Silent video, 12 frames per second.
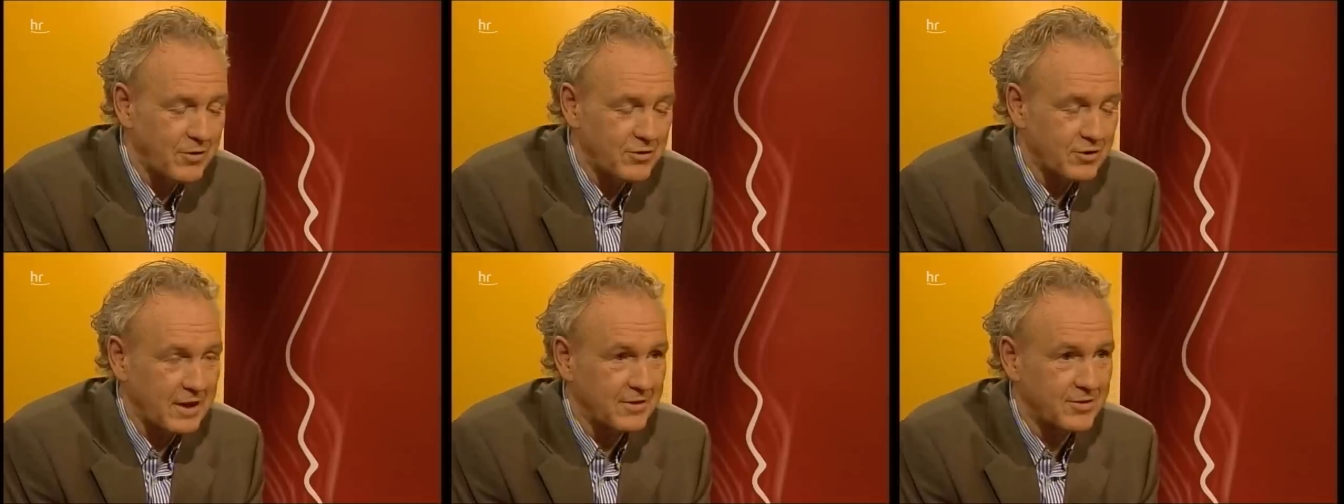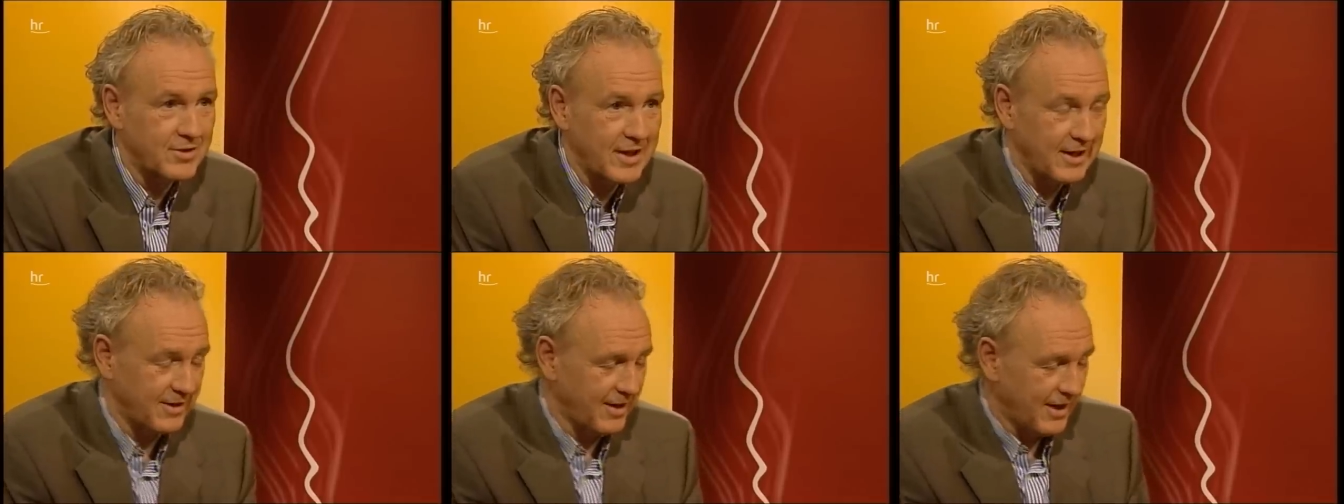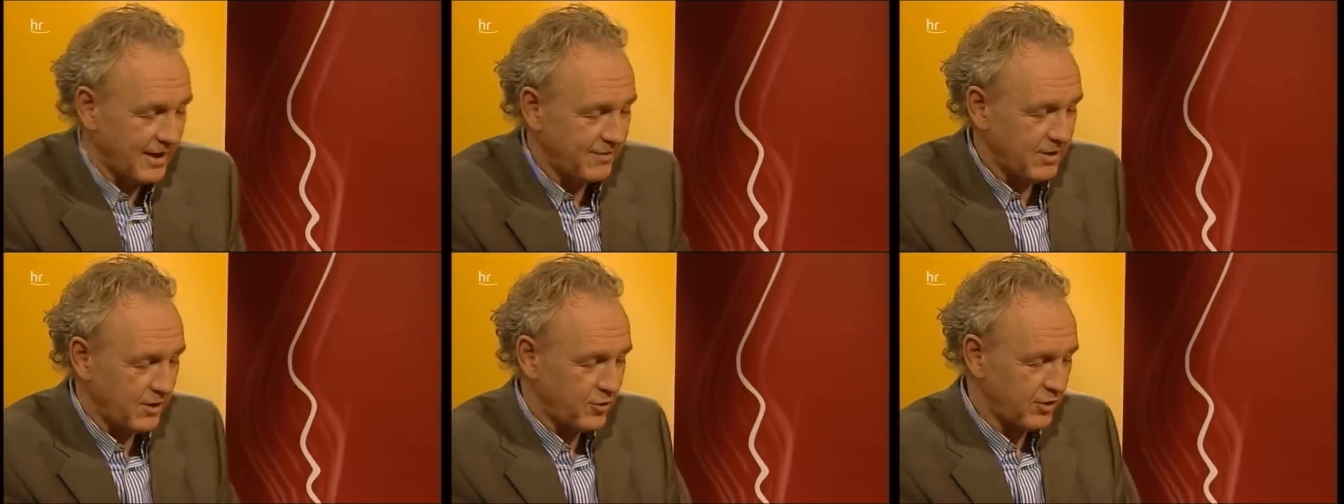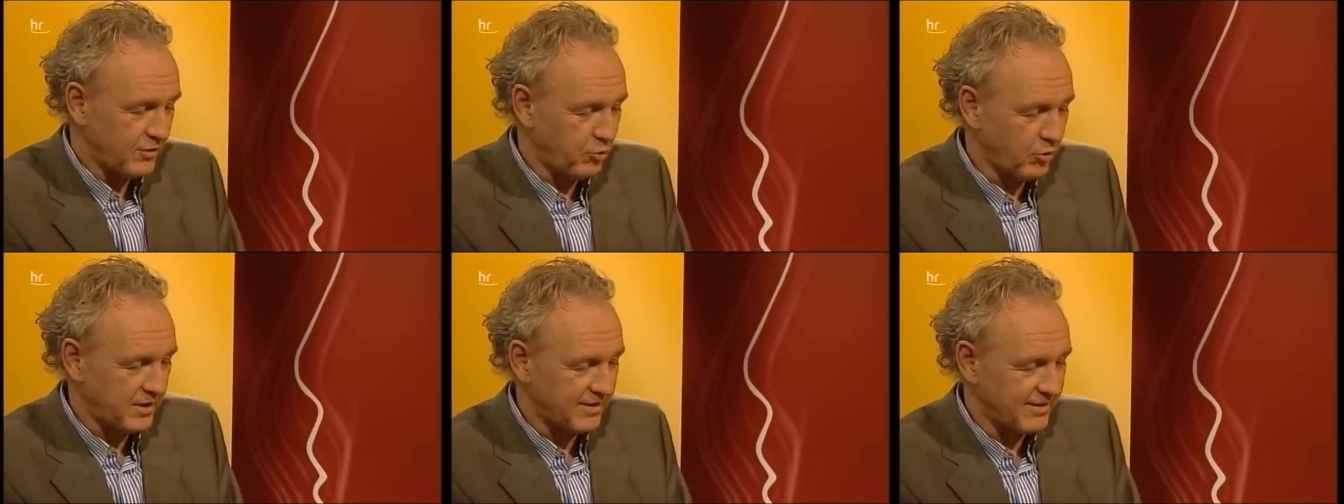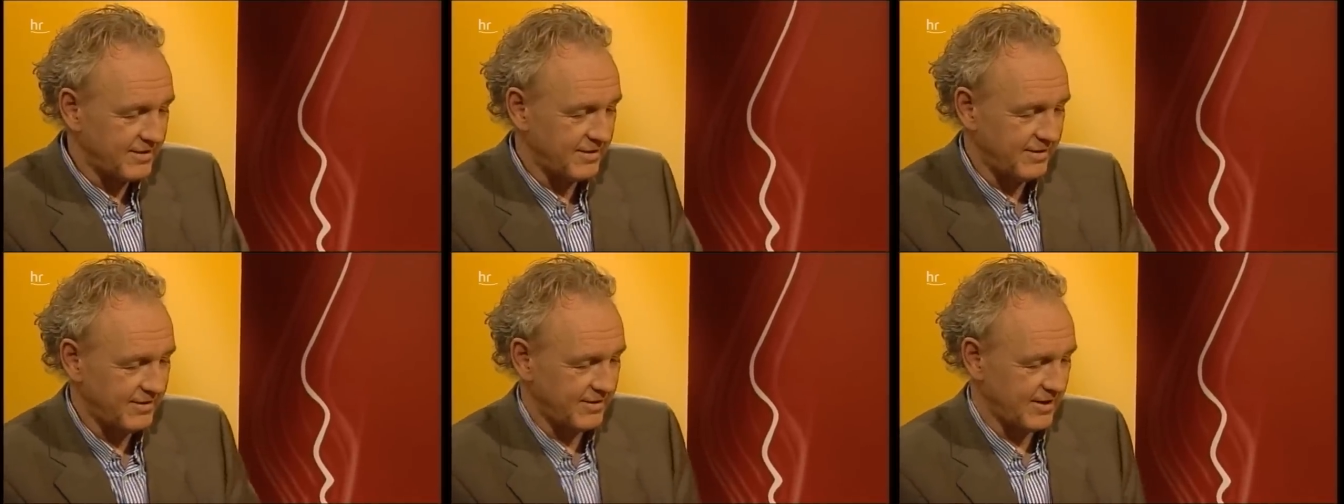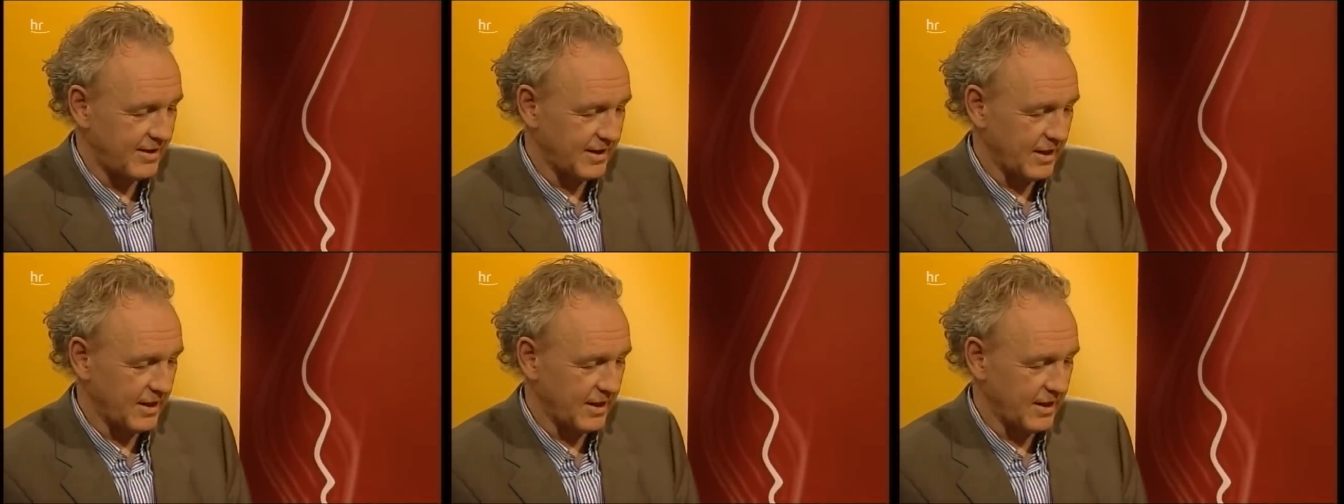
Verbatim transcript: wir es so ganz konkret. Nehmen wir Ihr neues Buch, das jetzt in diesen Tagen